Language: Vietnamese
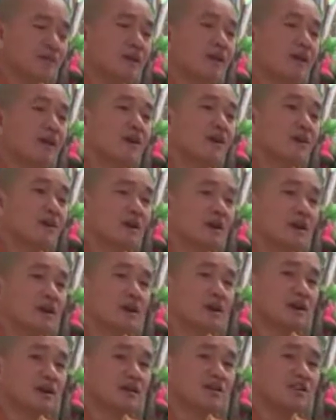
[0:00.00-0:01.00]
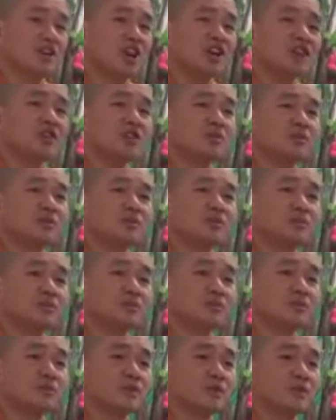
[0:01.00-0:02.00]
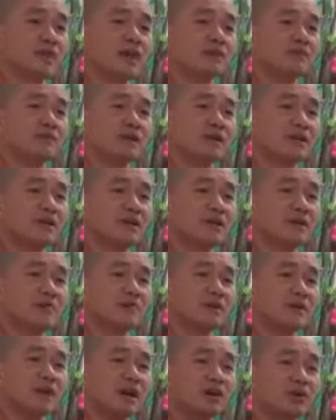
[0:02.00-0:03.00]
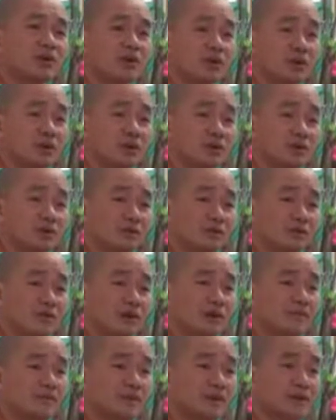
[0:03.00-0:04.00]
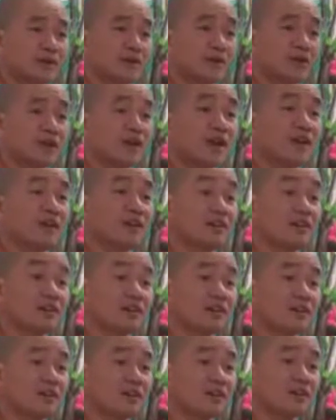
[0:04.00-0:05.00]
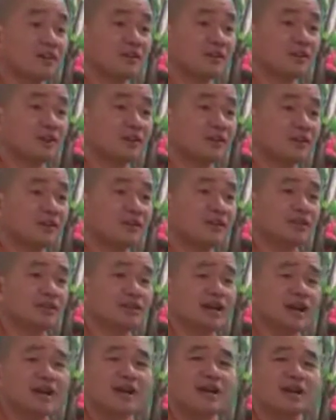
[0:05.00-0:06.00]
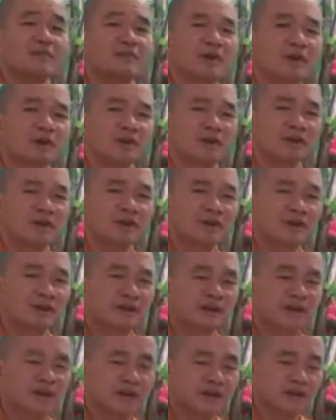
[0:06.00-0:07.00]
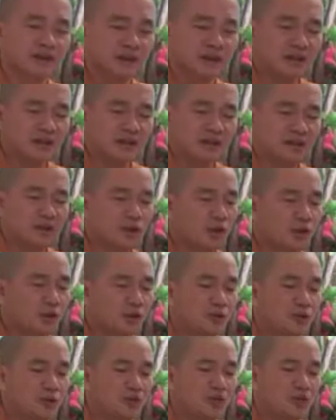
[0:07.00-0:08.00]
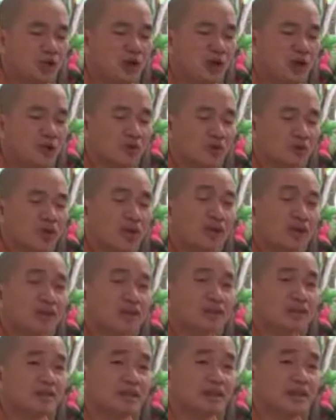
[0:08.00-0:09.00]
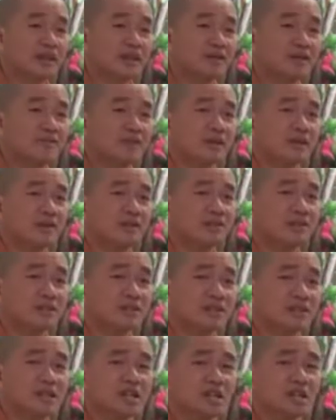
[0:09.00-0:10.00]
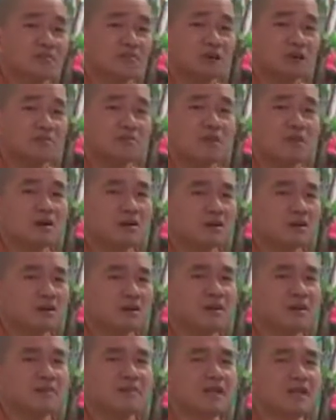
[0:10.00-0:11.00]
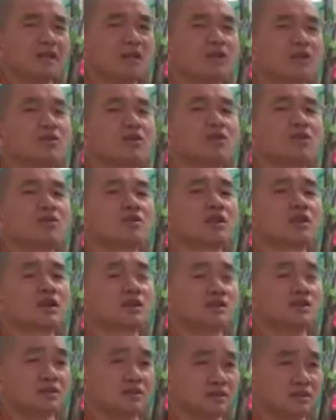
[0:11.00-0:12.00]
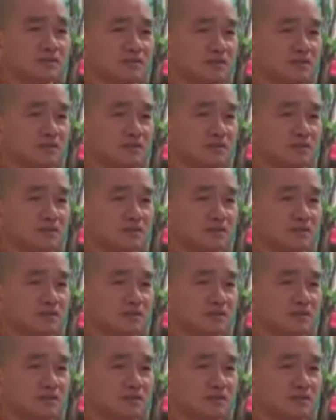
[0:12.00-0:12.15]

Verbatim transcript: bắt đầu trợ giúp người khác bệnh đến mình ấn huyệt và mình truyền năng lượng để cho người khác hết bệnh. Nhiều cái chỗ thấy người này hết bệnh, người kia hết bệnh, mừng dữ lắm. Thầy nói coi chừng,